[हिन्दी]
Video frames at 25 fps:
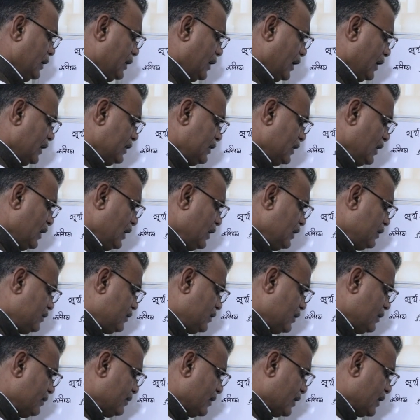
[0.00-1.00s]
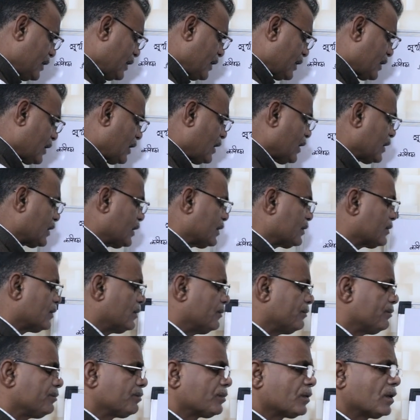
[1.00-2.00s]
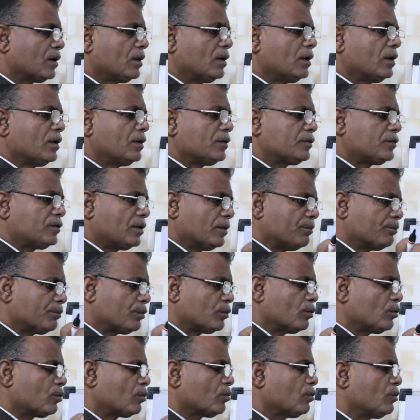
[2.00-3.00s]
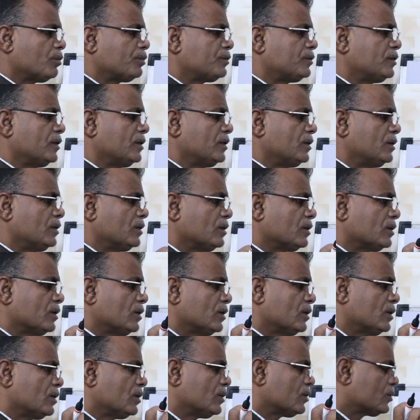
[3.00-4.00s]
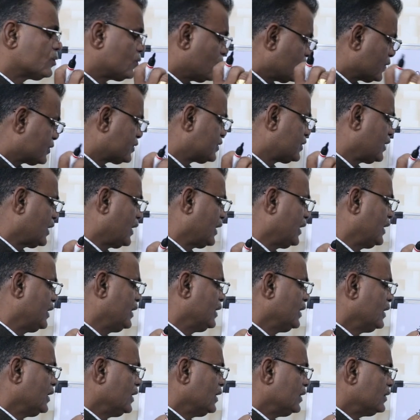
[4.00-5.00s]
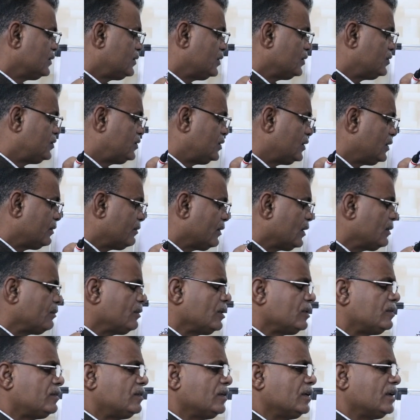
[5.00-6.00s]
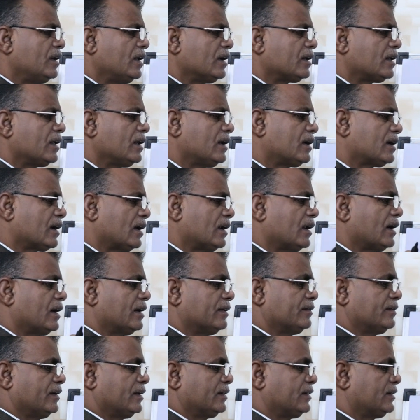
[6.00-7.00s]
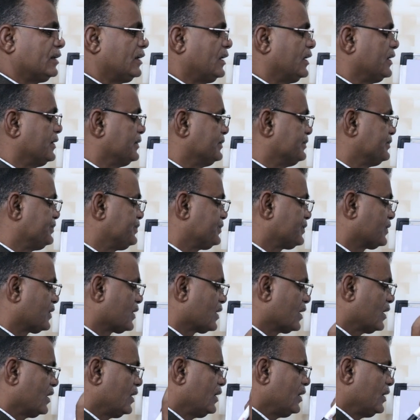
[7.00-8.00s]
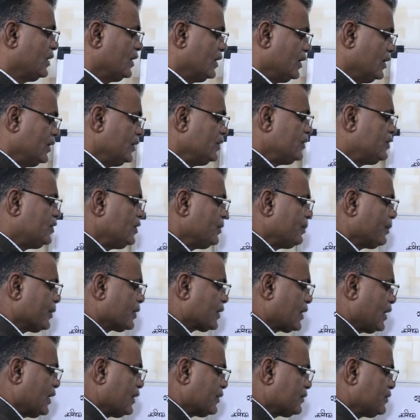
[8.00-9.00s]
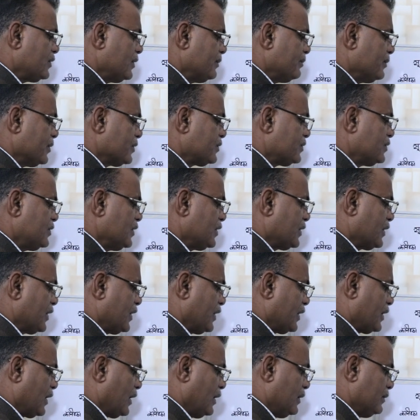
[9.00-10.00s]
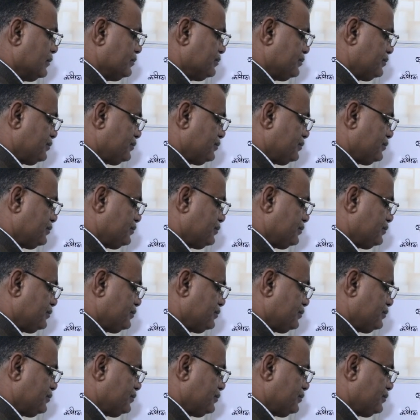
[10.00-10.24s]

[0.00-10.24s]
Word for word: कहते हैं जीवन रेखा अगर संपूर्ण रूप से स्वस्थ है तो जीवन में जीने की कला आ जाती है इसी प्रकार से मस्तिष्क रेखा